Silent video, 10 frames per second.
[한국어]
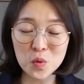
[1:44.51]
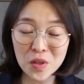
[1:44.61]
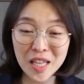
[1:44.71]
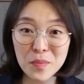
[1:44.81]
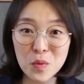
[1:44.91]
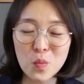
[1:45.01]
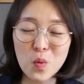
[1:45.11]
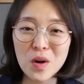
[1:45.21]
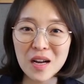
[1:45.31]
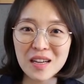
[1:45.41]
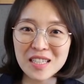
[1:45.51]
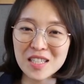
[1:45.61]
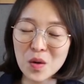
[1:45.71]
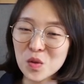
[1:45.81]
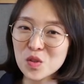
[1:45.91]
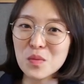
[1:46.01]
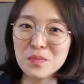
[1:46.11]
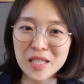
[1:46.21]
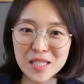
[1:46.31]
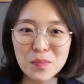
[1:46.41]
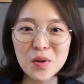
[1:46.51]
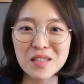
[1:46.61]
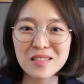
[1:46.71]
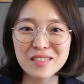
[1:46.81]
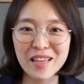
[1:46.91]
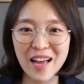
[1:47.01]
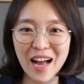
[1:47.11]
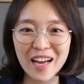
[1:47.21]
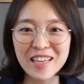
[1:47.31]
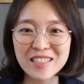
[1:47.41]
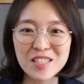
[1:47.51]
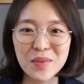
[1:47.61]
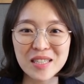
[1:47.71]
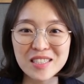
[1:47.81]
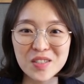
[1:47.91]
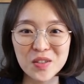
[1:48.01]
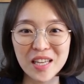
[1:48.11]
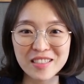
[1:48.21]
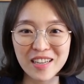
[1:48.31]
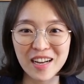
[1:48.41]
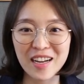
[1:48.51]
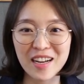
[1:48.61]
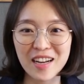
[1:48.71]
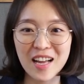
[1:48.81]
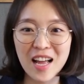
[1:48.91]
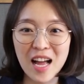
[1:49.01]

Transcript: 그렇다면 뭐가 이 0.1%의 아이들을 만들어내는가